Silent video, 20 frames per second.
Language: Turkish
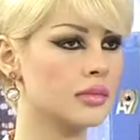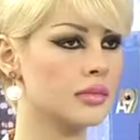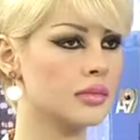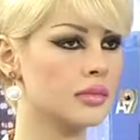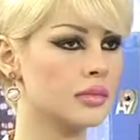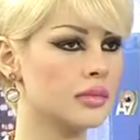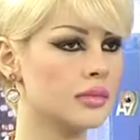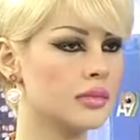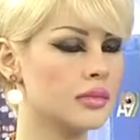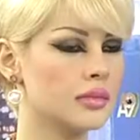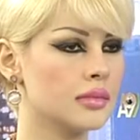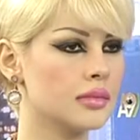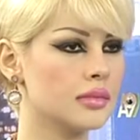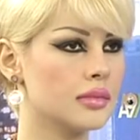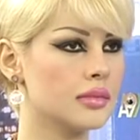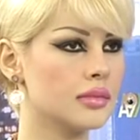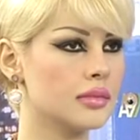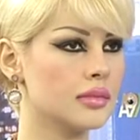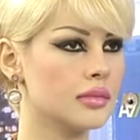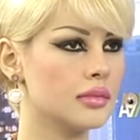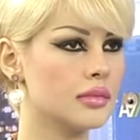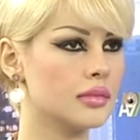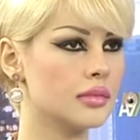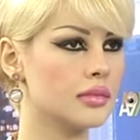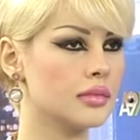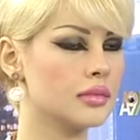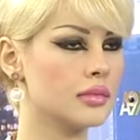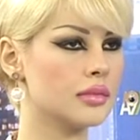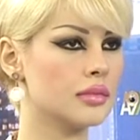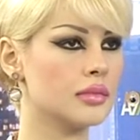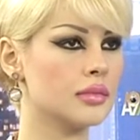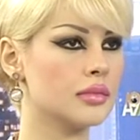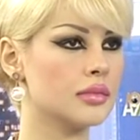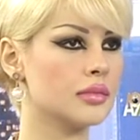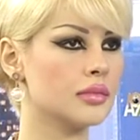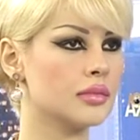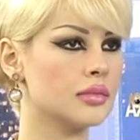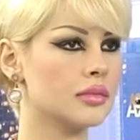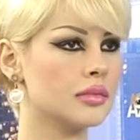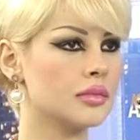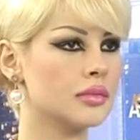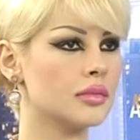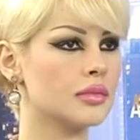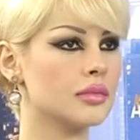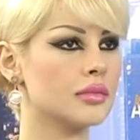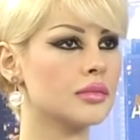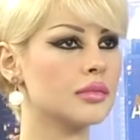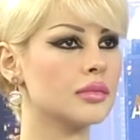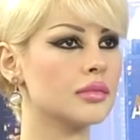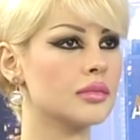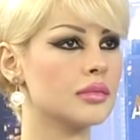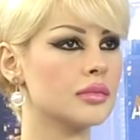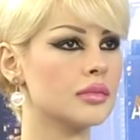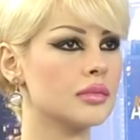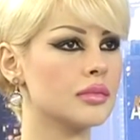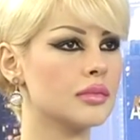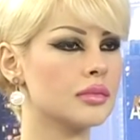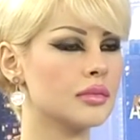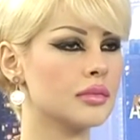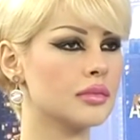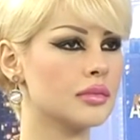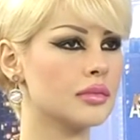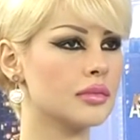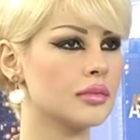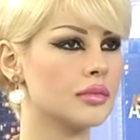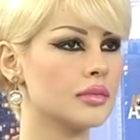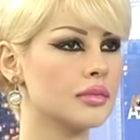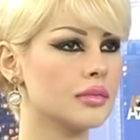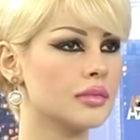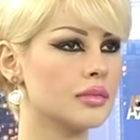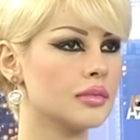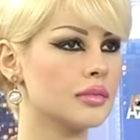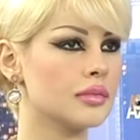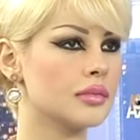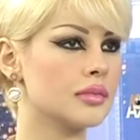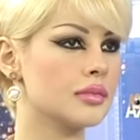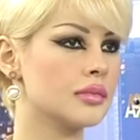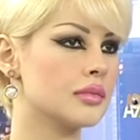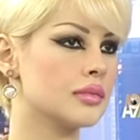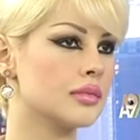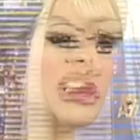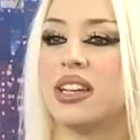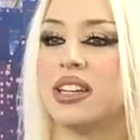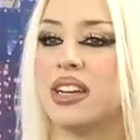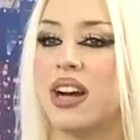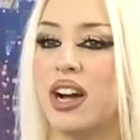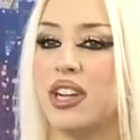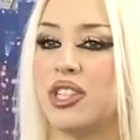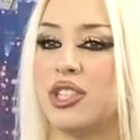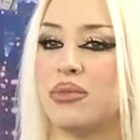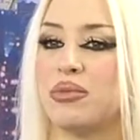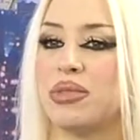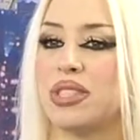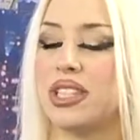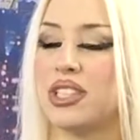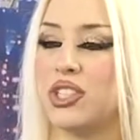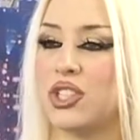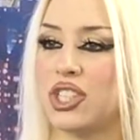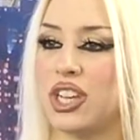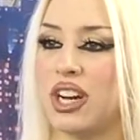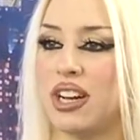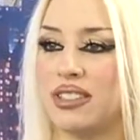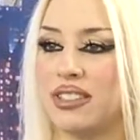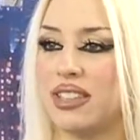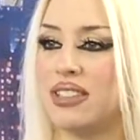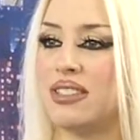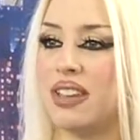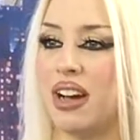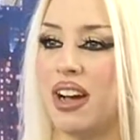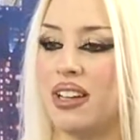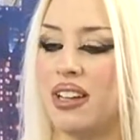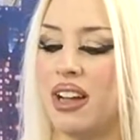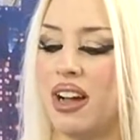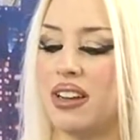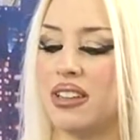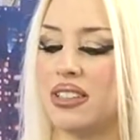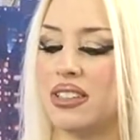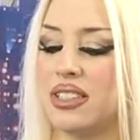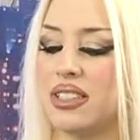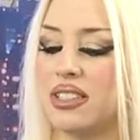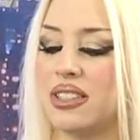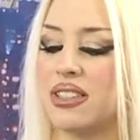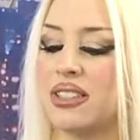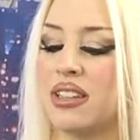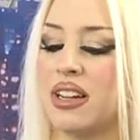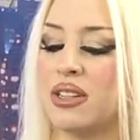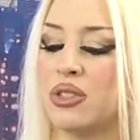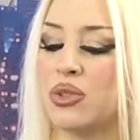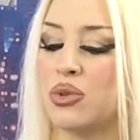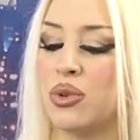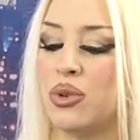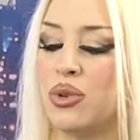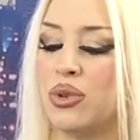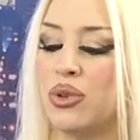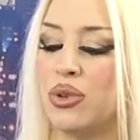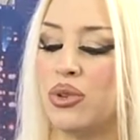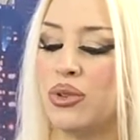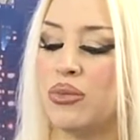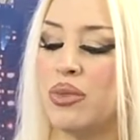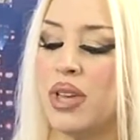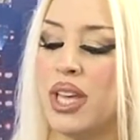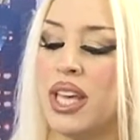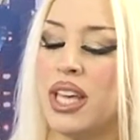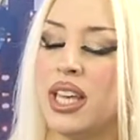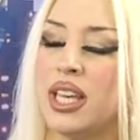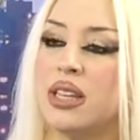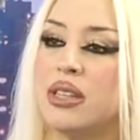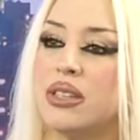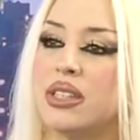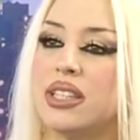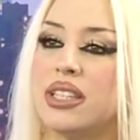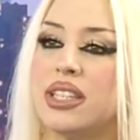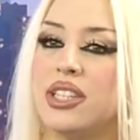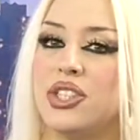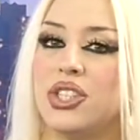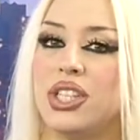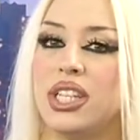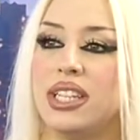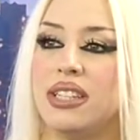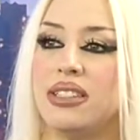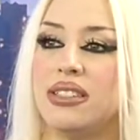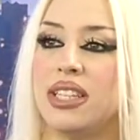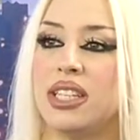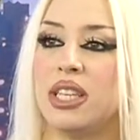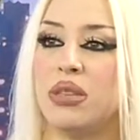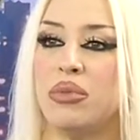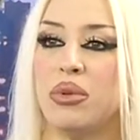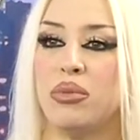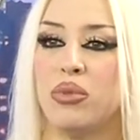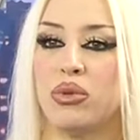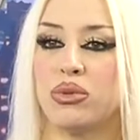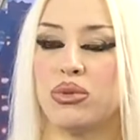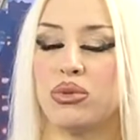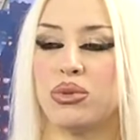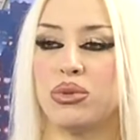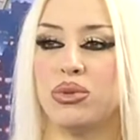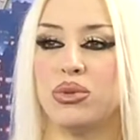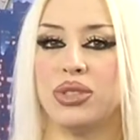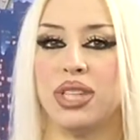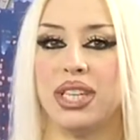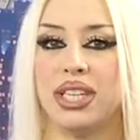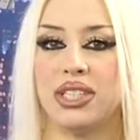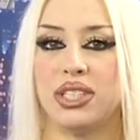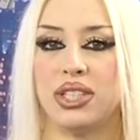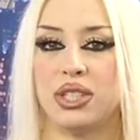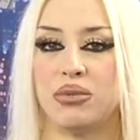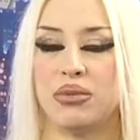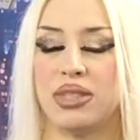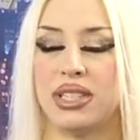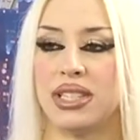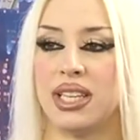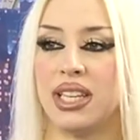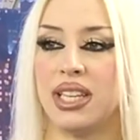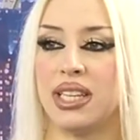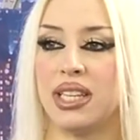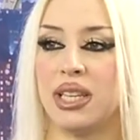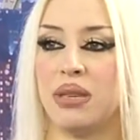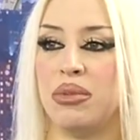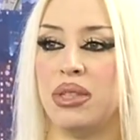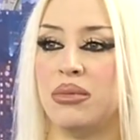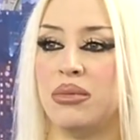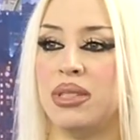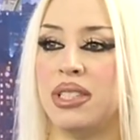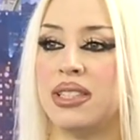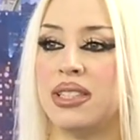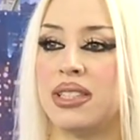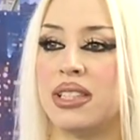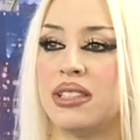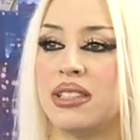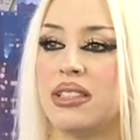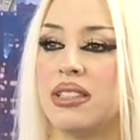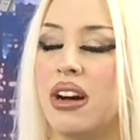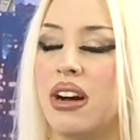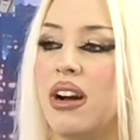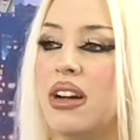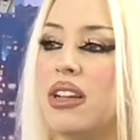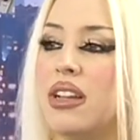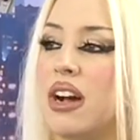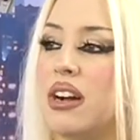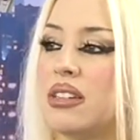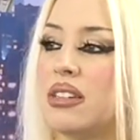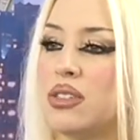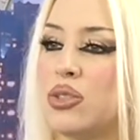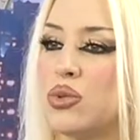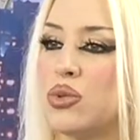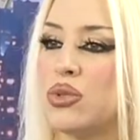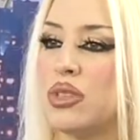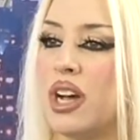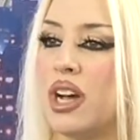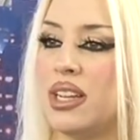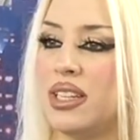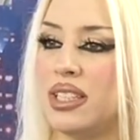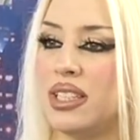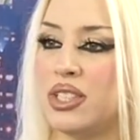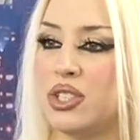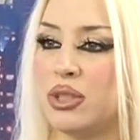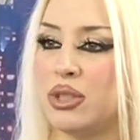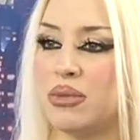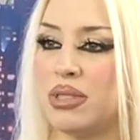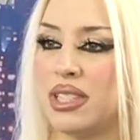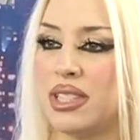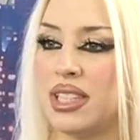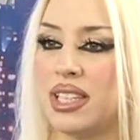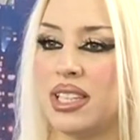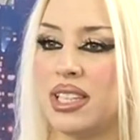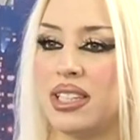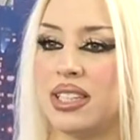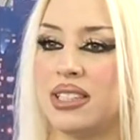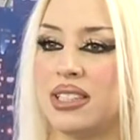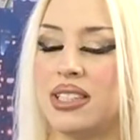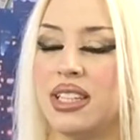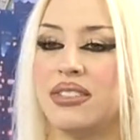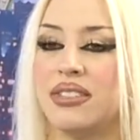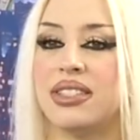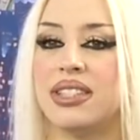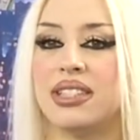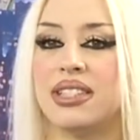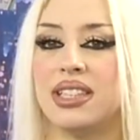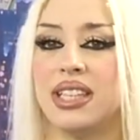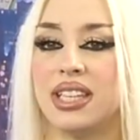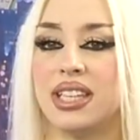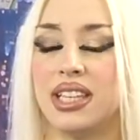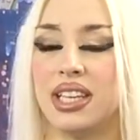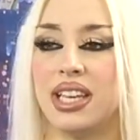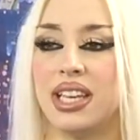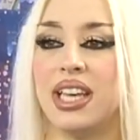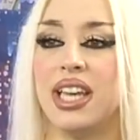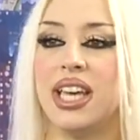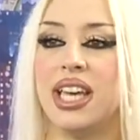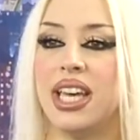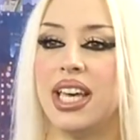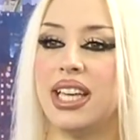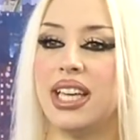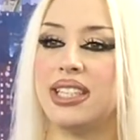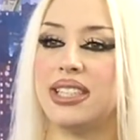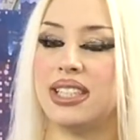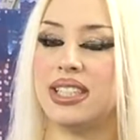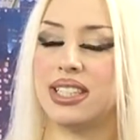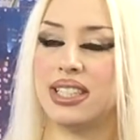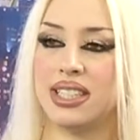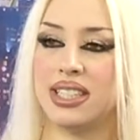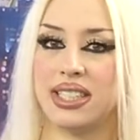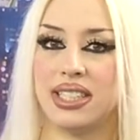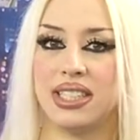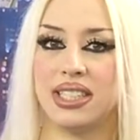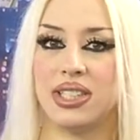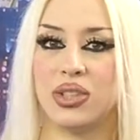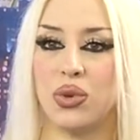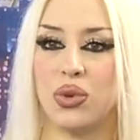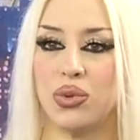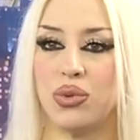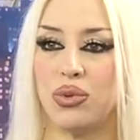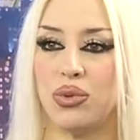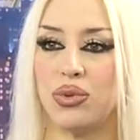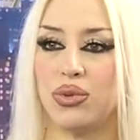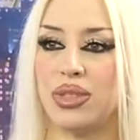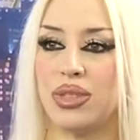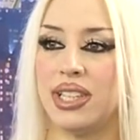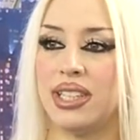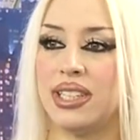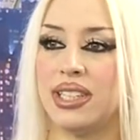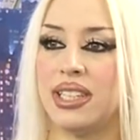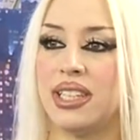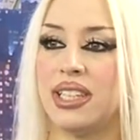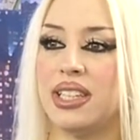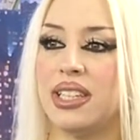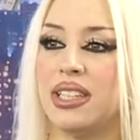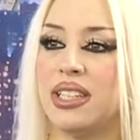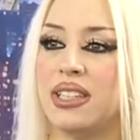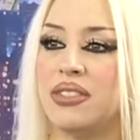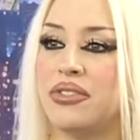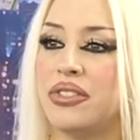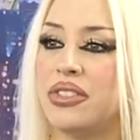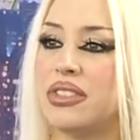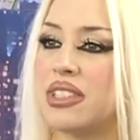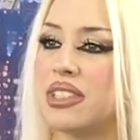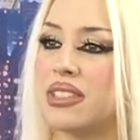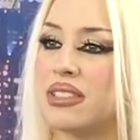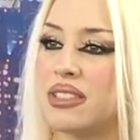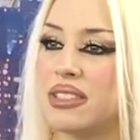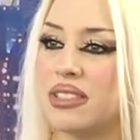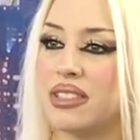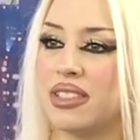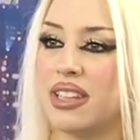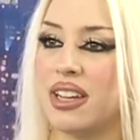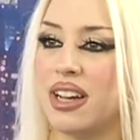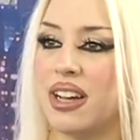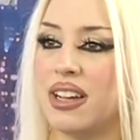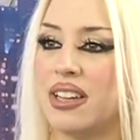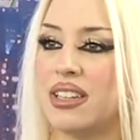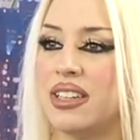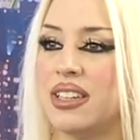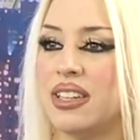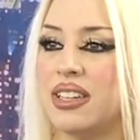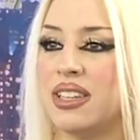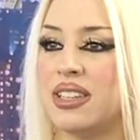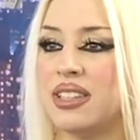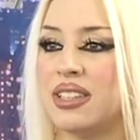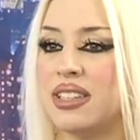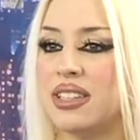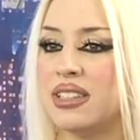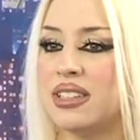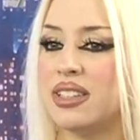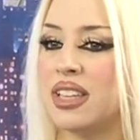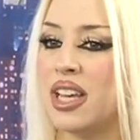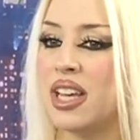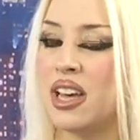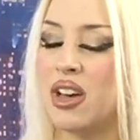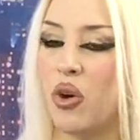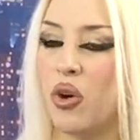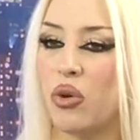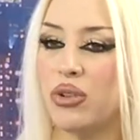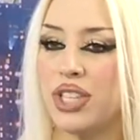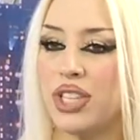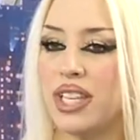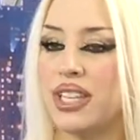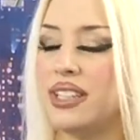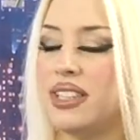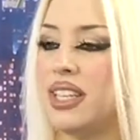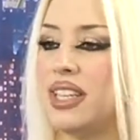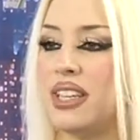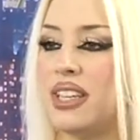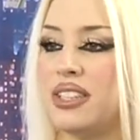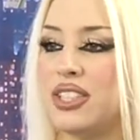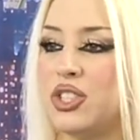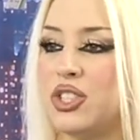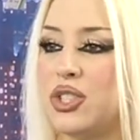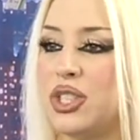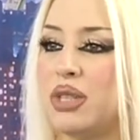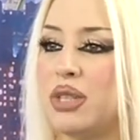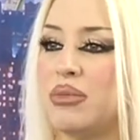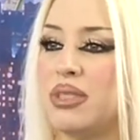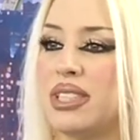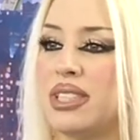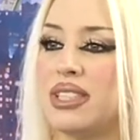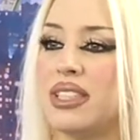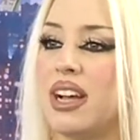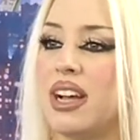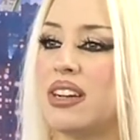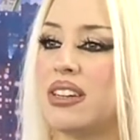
küçük derken tabii ki hepsi bir ahlakın içerisinde ama günlük hayatta karşımıza çıkan detaylar açısından söylüyorum kişiliğindeki bir bozukluğu değiştirmesi gerekebilir bir insanın. Ahlakını güzelleştirmesi gerekir. Nefsindeki eksiklikleri, kötülükleri, e, fıtratında e, o şekilde yetiştirilmesinden